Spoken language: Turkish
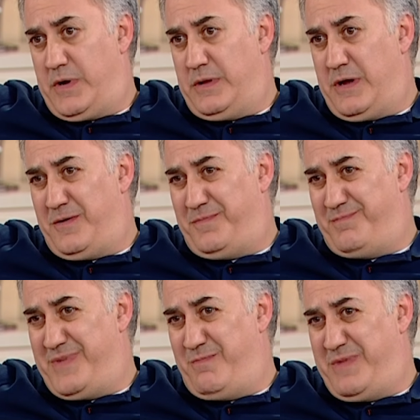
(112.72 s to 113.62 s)
Vallahi
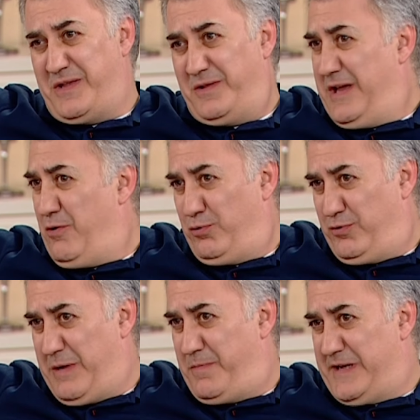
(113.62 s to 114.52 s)
benim de yıllar oldu
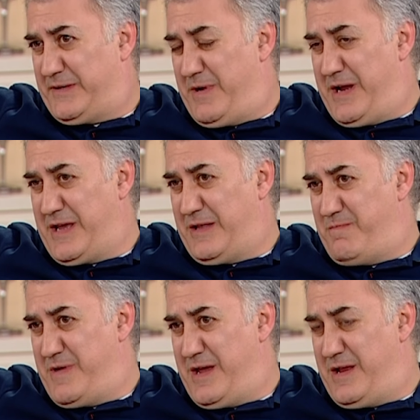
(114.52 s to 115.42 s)
deplasmana
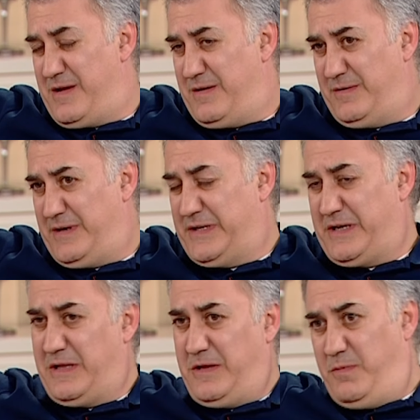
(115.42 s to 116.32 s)
gitmeyeli. Nasıl
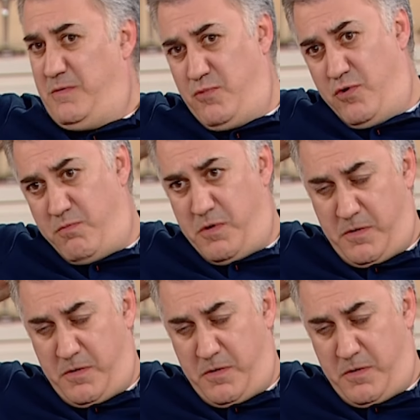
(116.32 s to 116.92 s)
gidilir bilmiyorum.